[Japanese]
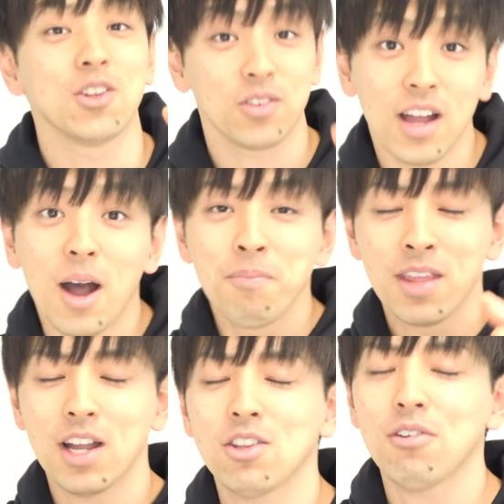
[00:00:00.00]
りとか、
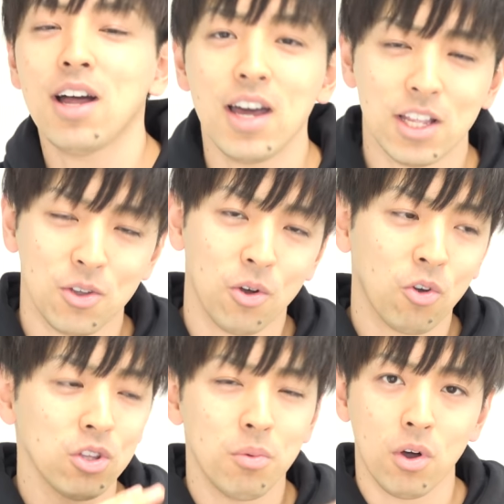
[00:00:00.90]
あとは、えっと、
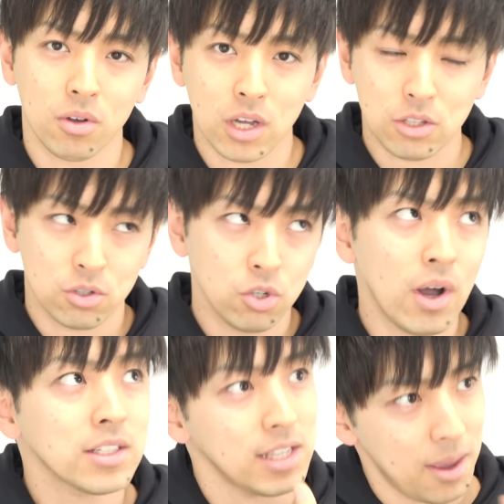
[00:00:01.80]
子供、えっと、小
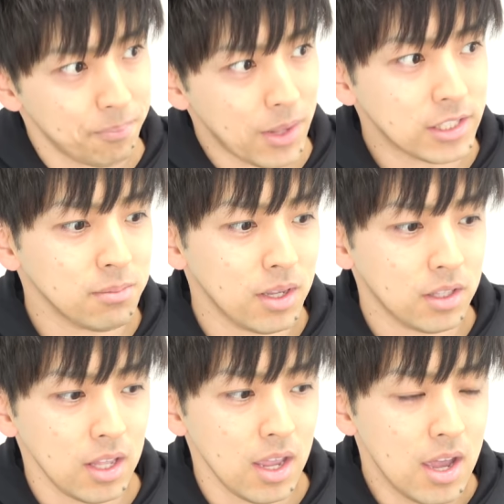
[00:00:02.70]
学生集め
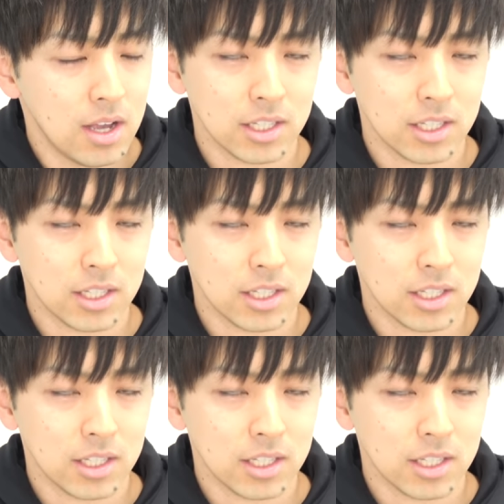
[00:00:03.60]
て、